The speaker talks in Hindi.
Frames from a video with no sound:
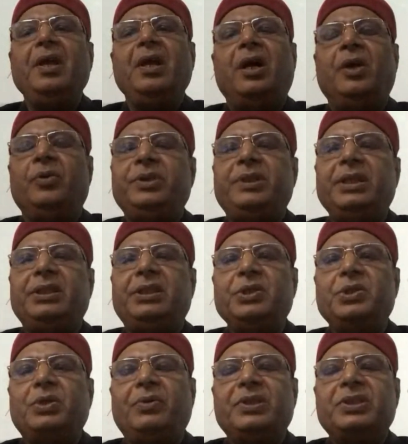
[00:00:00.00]
अनुच्छेद
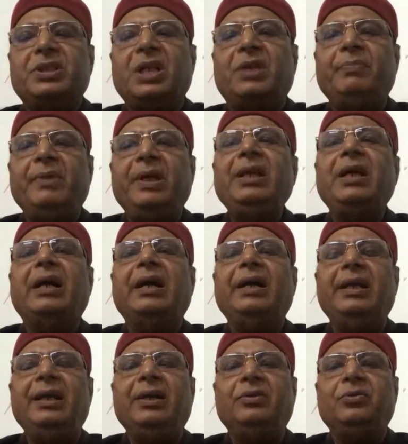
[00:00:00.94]
तीन सौ अड़सठ में या
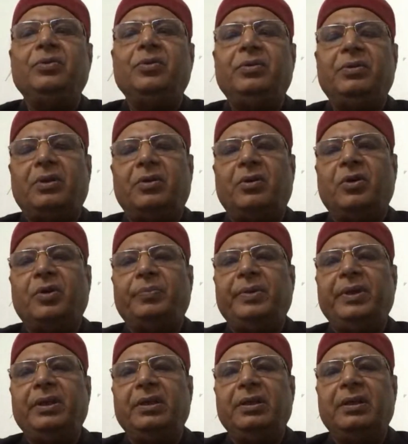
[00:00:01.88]
एक दो और
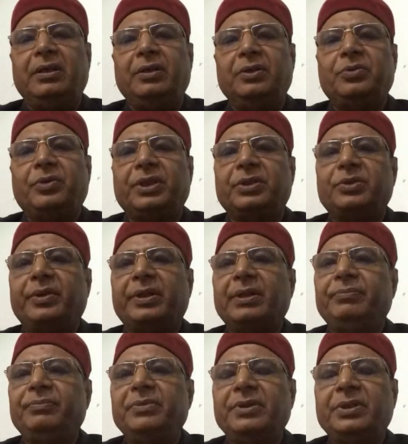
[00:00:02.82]
भी छोटे
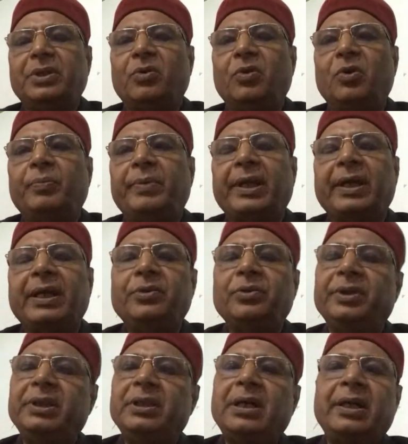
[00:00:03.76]
छोटे जगहों पर है
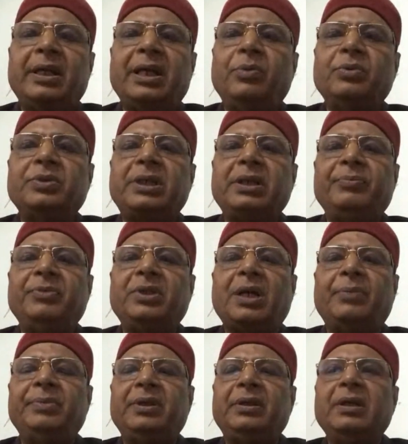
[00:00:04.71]
जो दिया गया उसके
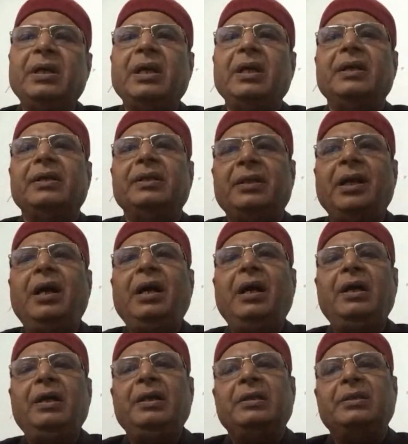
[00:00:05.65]
मुताबिक या
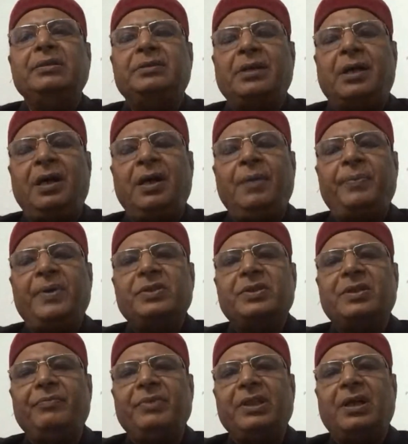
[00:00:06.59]
जहां पर
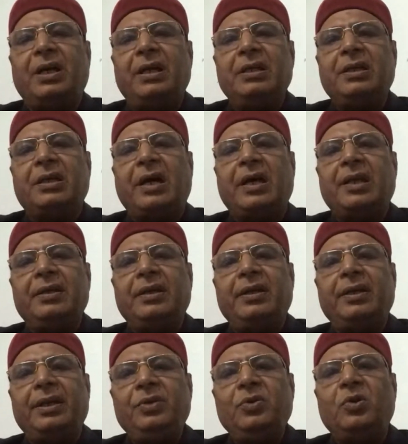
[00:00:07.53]
संविधान
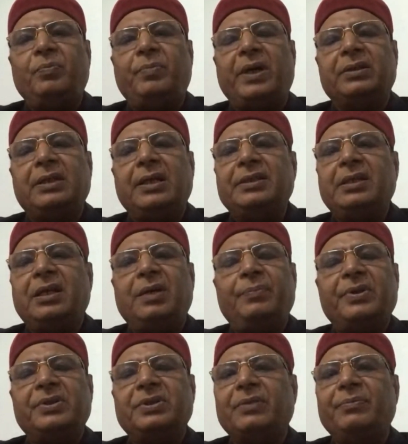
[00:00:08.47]
कारगर नहीं हो पाता जहां
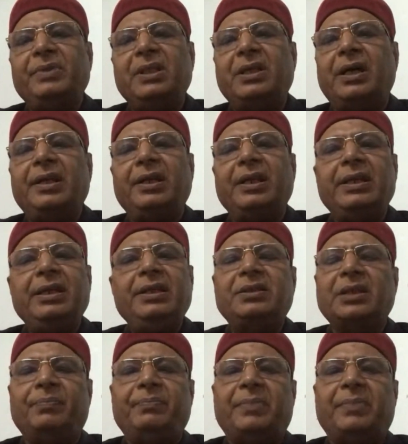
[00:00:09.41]
पर संविधान नहीं
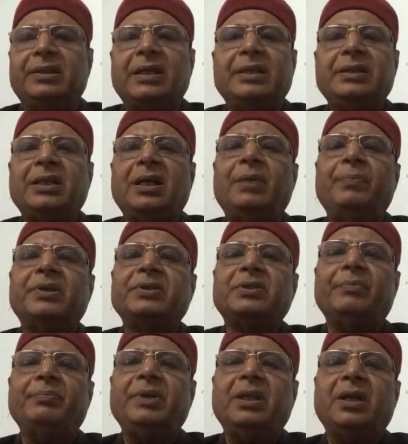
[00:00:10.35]
चल पाता जहां पर
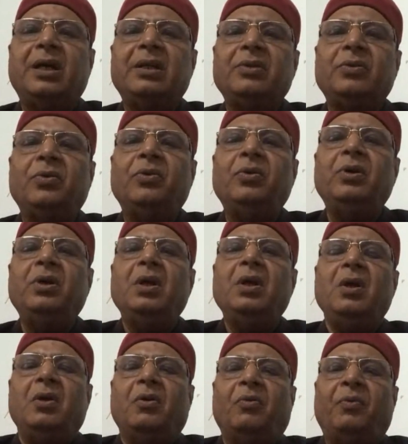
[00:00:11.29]
संविधान को
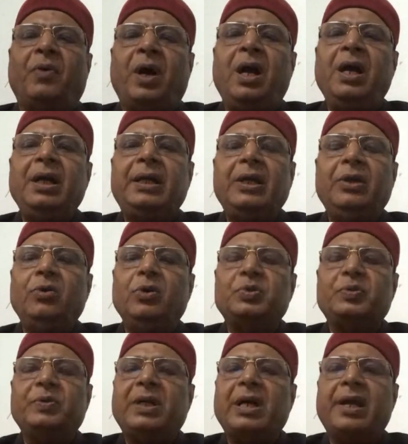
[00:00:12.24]
वहां के लोग
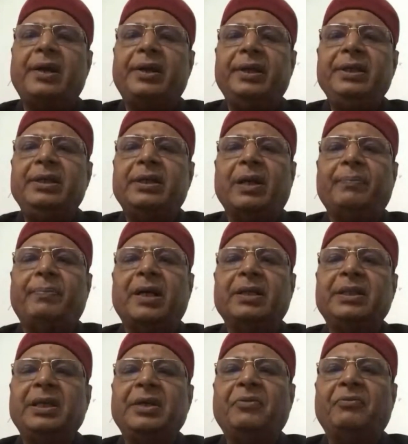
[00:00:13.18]
स्वीकार नहीं कर
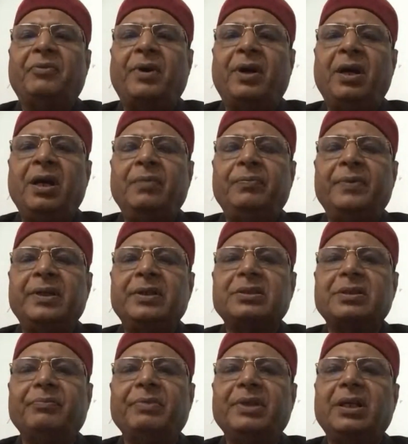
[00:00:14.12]
पाते वहां पर
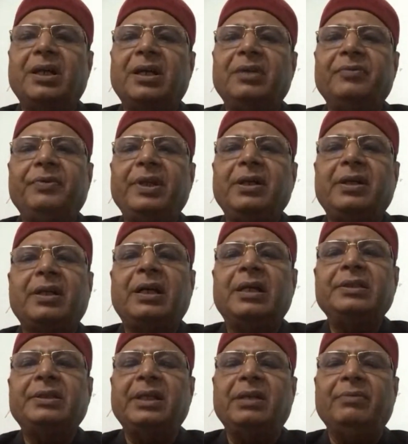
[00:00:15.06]
संविधान फिर
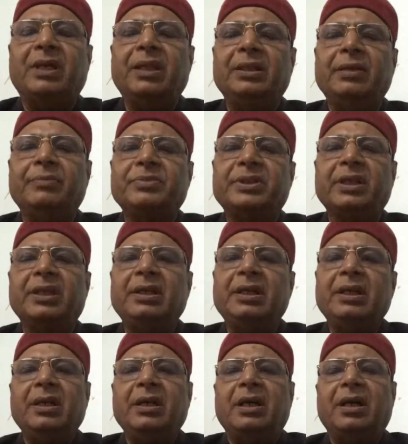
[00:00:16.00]
क्रांति के माध्यम से
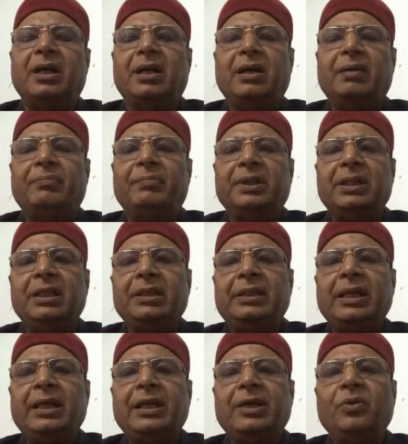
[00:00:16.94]

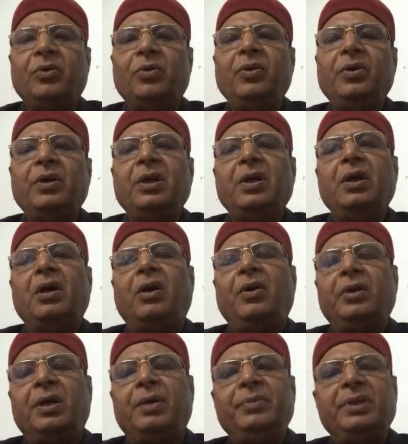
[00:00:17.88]
बदलते हैं लोग
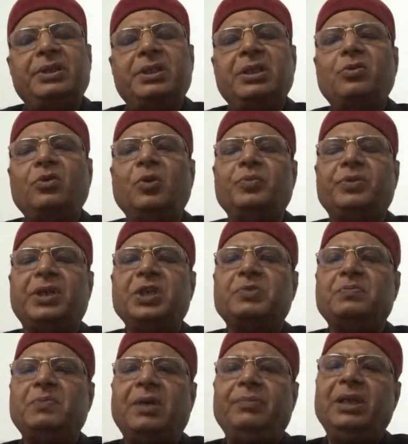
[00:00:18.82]
और हम निश्चित रूप से
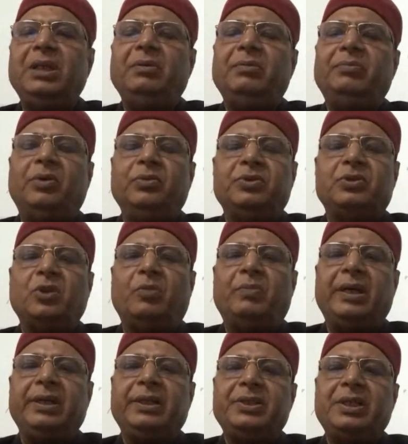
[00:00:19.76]
इस मामले में बहुत
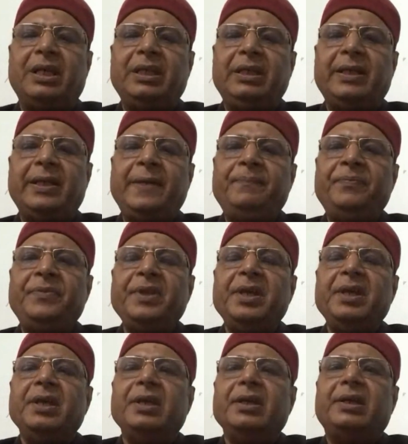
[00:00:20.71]
सौभाग्यशाली हैं
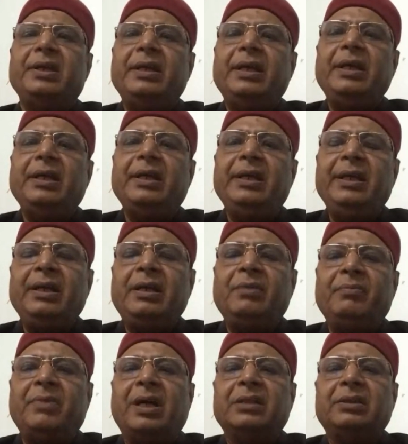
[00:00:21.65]
कि ये
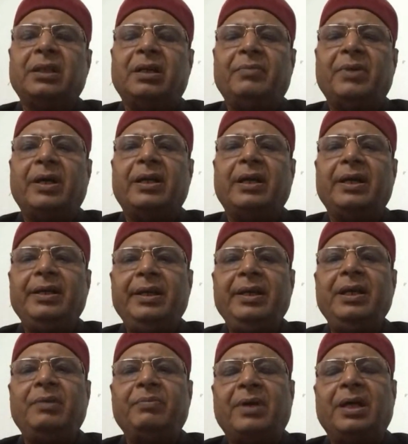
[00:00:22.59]
एकमात्र हमारा
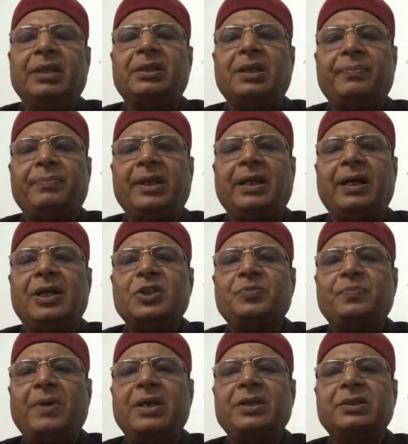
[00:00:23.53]
एकमात्र अपने
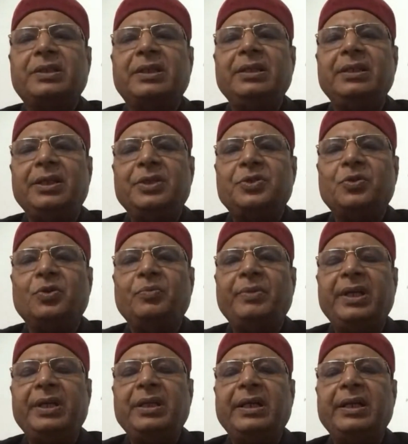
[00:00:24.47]
आसपास के देशों
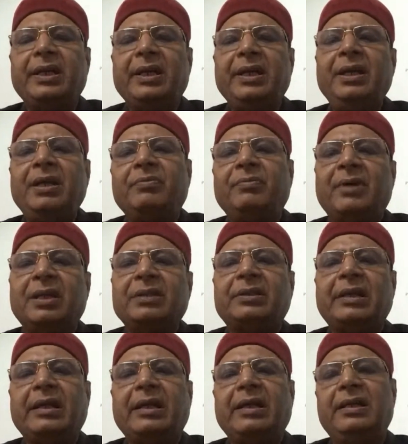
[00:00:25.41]
में यह
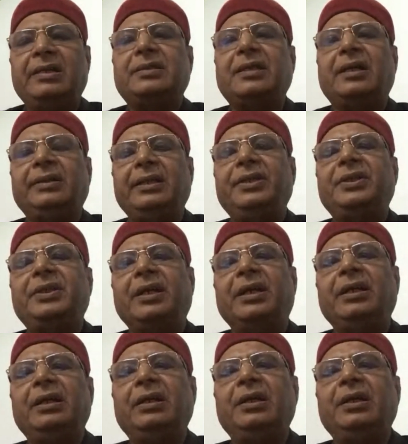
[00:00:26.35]
एकमात्र ऐसा देश है